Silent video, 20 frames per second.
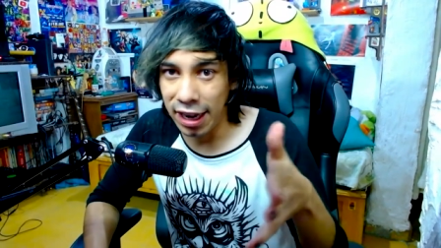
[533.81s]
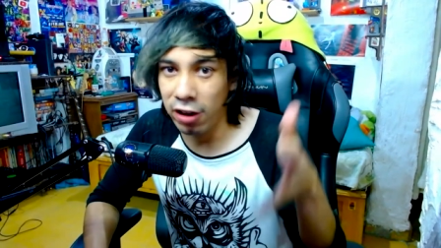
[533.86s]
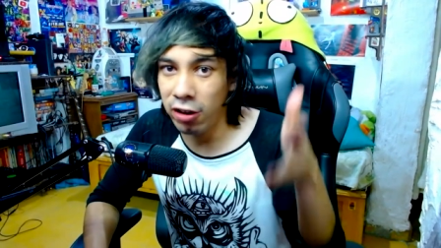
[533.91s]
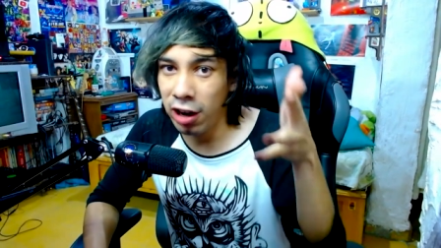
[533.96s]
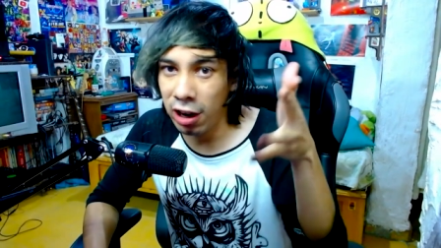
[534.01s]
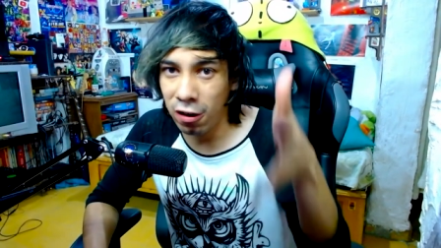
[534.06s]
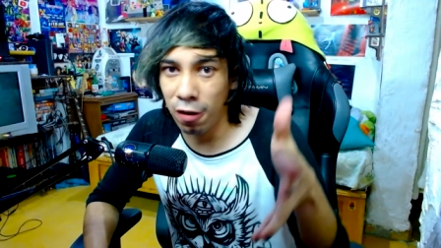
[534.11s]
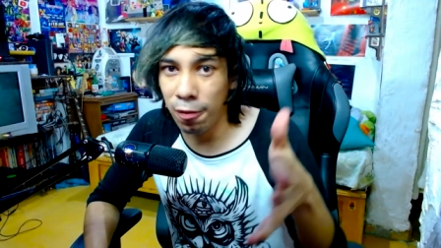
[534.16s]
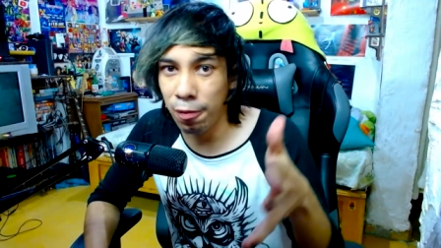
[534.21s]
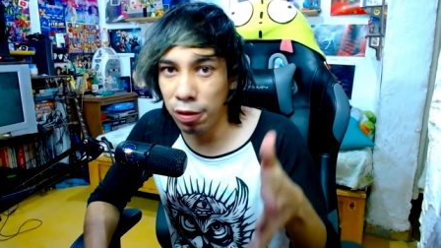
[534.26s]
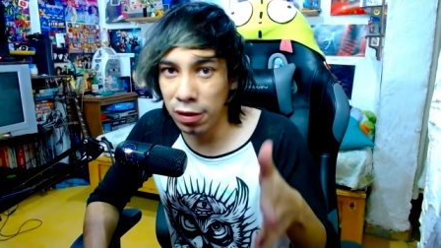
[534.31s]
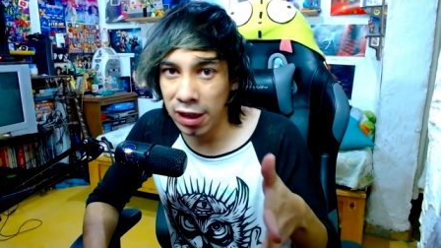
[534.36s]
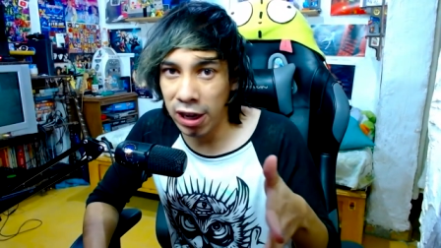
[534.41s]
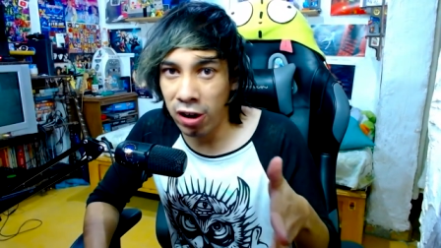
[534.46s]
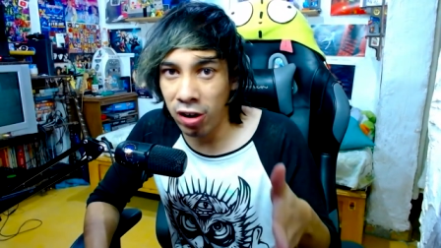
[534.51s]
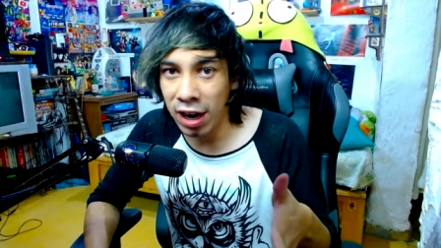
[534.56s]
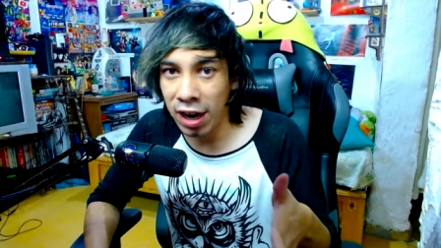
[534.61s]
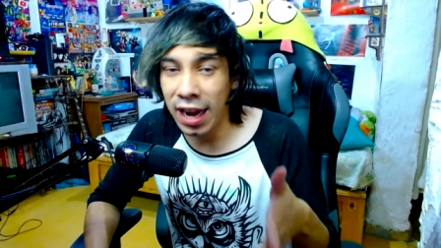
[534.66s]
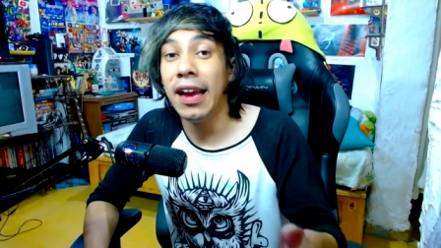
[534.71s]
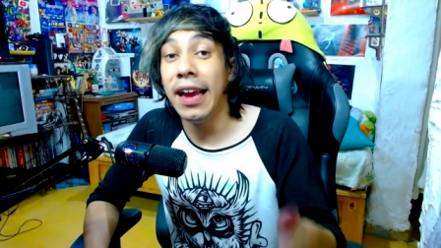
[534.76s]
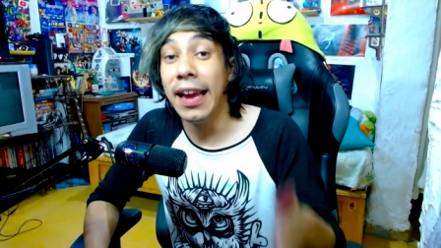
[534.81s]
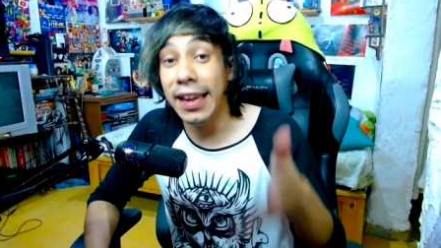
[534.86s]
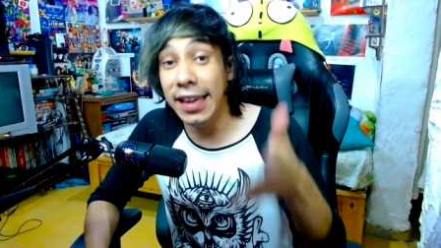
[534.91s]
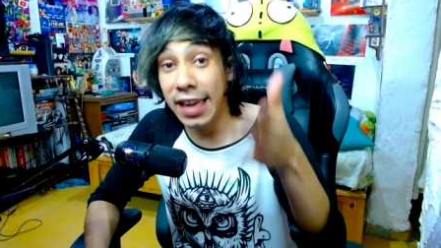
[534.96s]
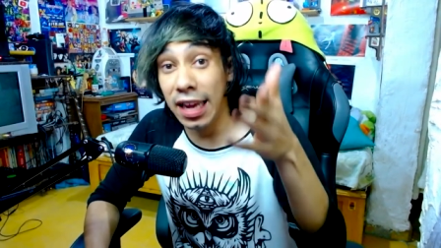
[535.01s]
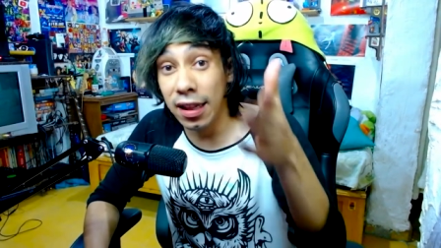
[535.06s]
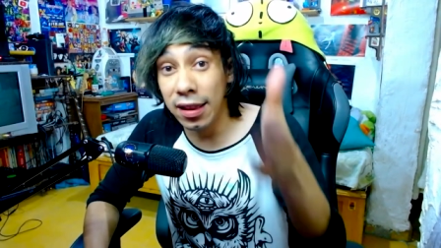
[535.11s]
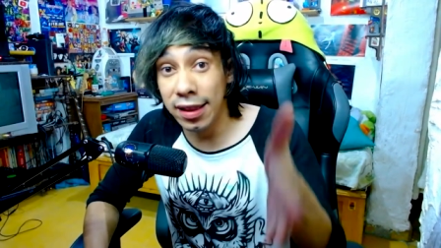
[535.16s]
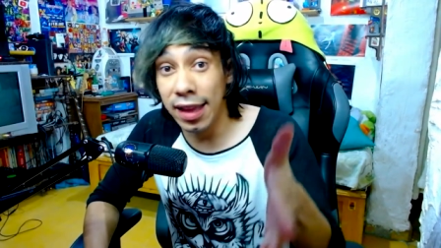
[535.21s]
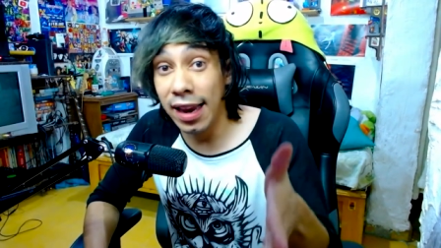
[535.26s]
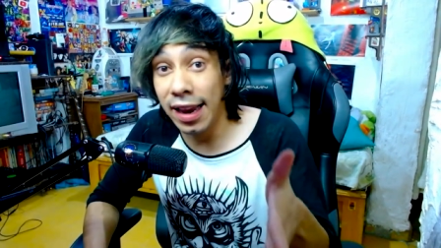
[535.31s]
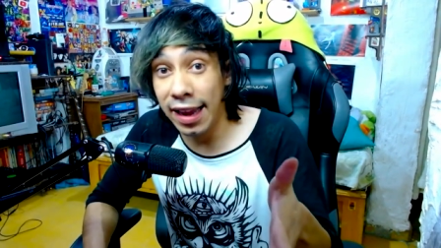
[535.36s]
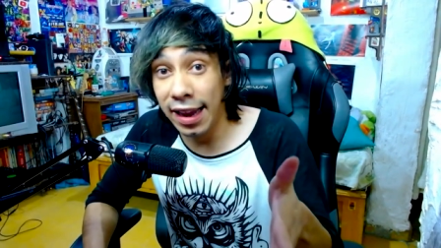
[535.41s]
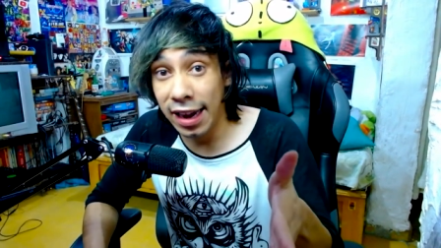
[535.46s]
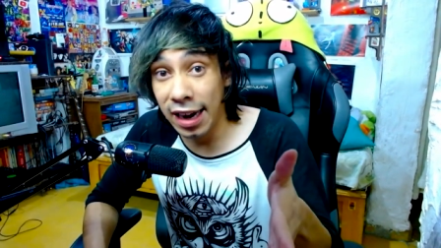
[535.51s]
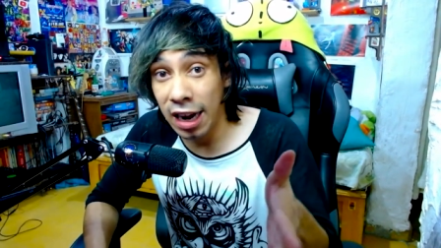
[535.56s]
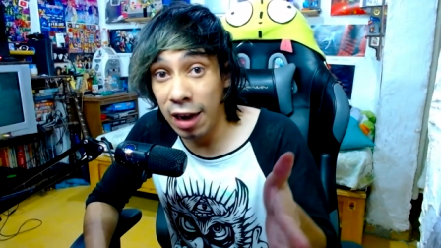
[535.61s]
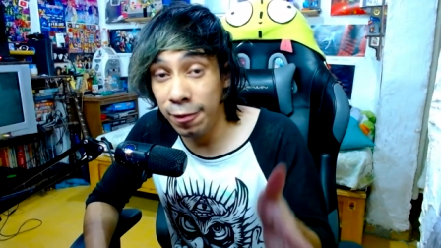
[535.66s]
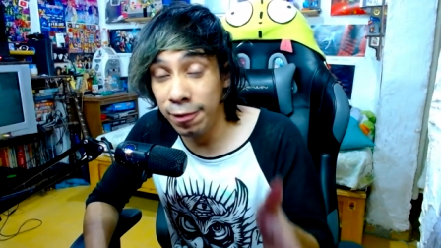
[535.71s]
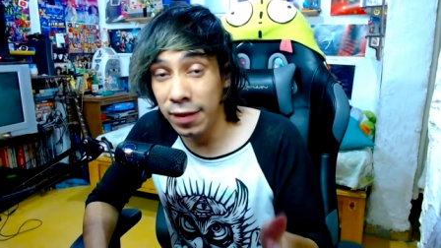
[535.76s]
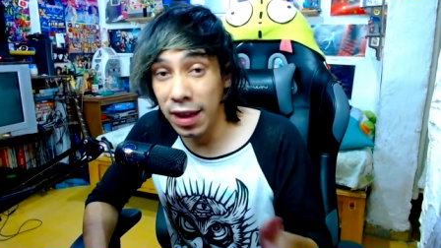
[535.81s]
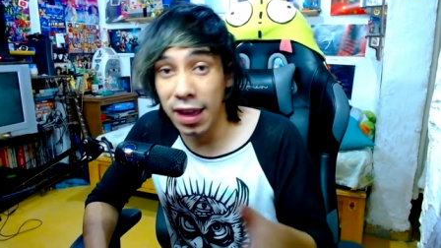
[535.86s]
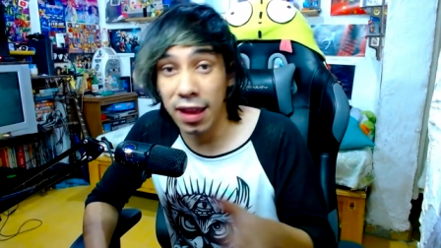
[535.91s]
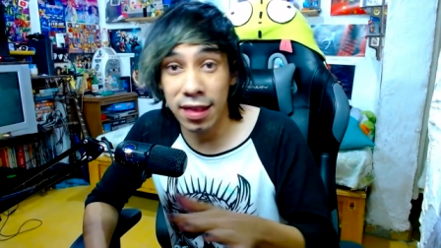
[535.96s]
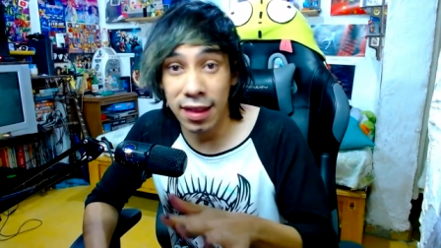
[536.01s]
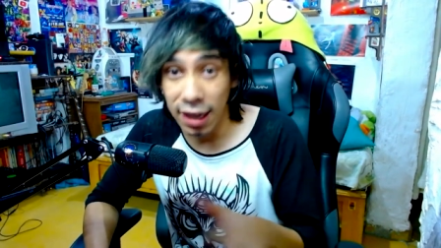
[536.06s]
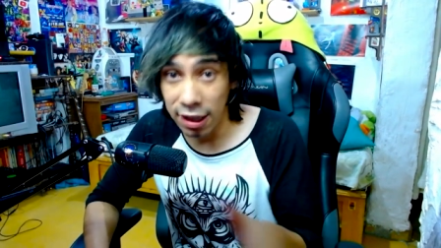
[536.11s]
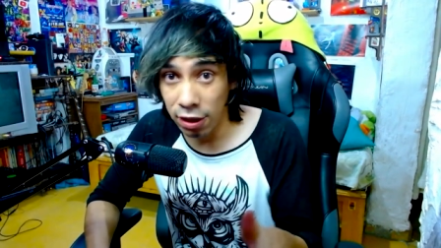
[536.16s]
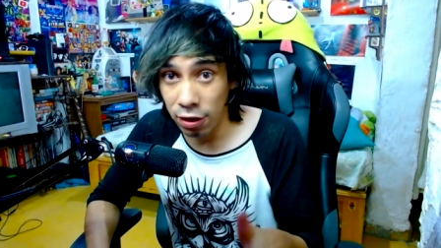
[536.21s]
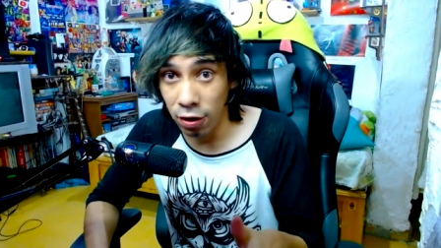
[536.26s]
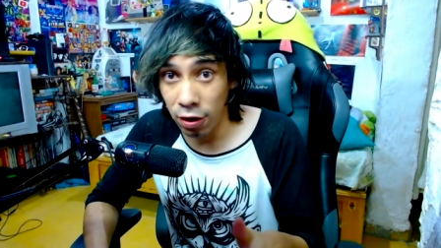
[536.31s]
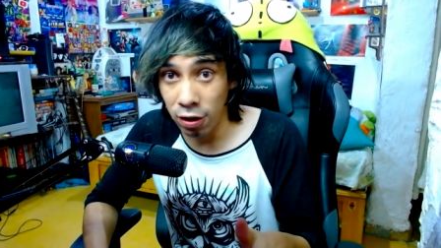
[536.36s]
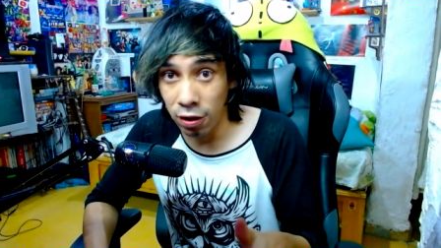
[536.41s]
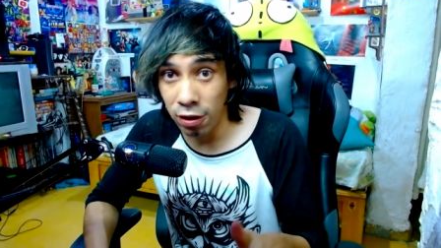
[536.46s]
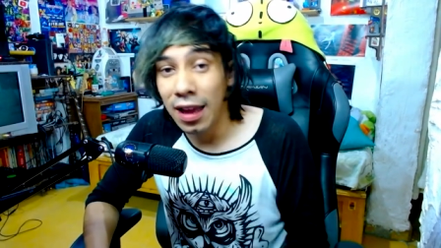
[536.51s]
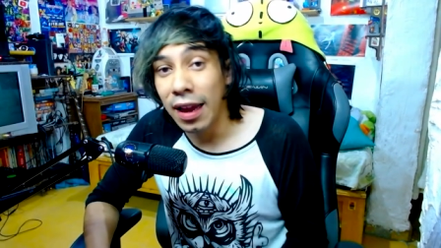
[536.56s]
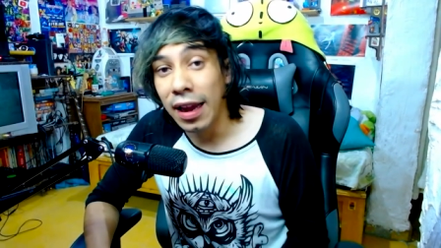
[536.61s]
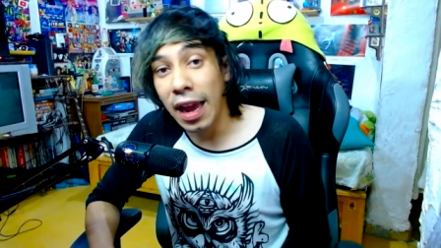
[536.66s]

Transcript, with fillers: En una computadora y en Telegram está todo.